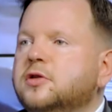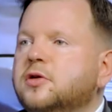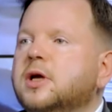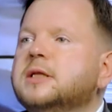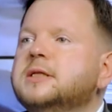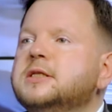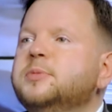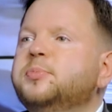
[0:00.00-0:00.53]

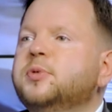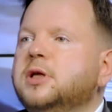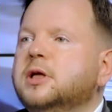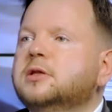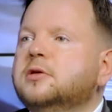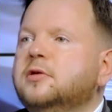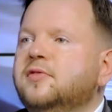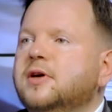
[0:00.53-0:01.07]
doradcy
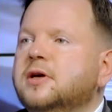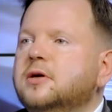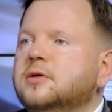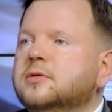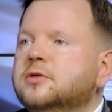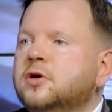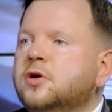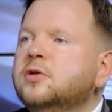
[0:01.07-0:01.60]
podatkowego.
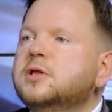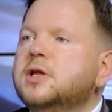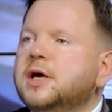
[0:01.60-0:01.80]
To on